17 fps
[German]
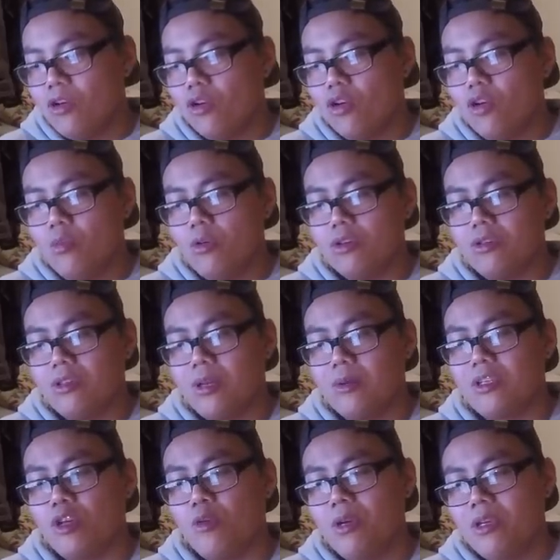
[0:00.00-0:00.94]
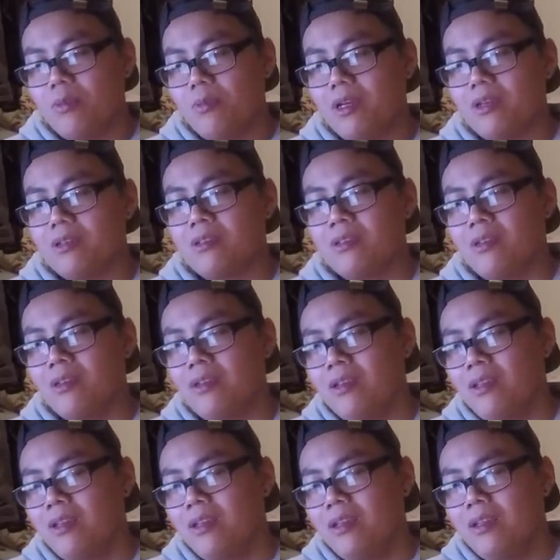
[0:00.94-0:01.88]
Omod habe ich auch mal gemaxt.
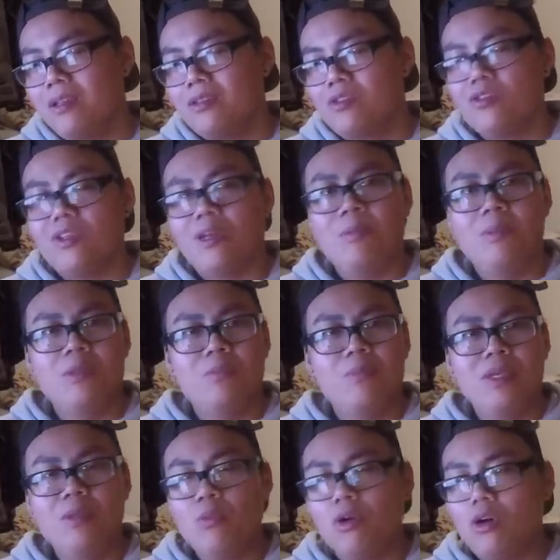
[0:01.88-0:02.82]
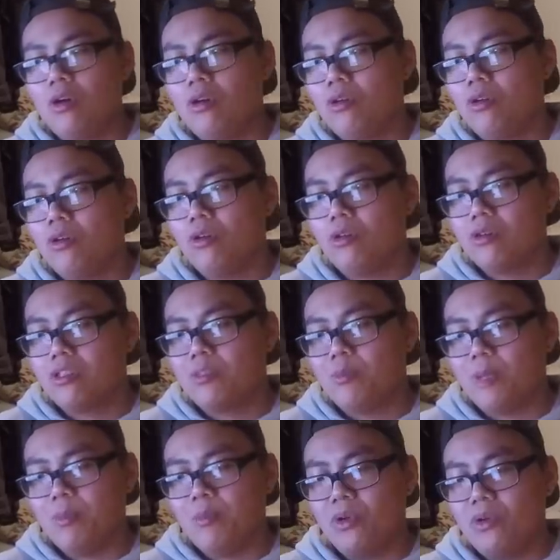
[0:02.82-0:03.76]
Zusammen mit Bibor und
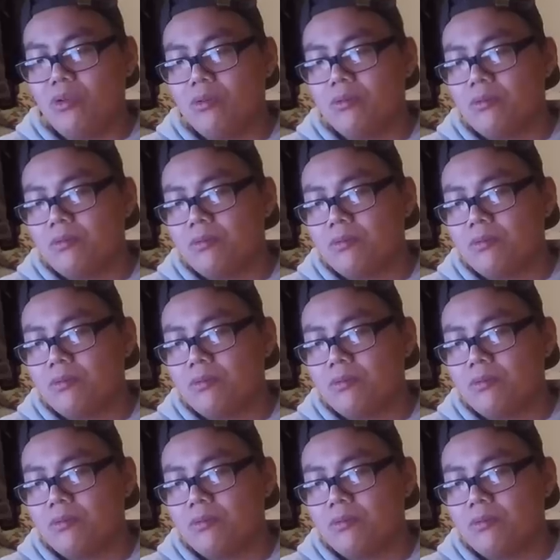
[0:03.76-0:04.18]
Smetbo.